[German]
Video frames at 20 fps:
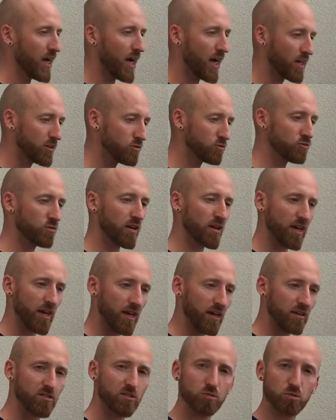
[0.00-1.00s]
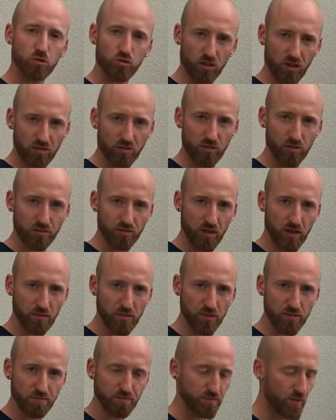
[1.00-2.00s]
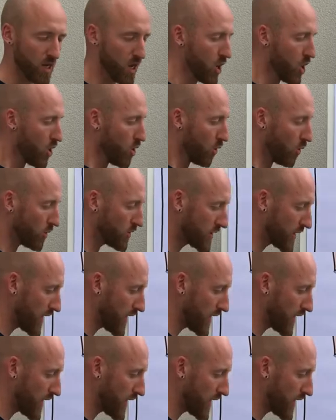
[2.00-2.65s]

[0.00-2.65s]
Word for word: hast du eine erste Bestandsaufnahme. Und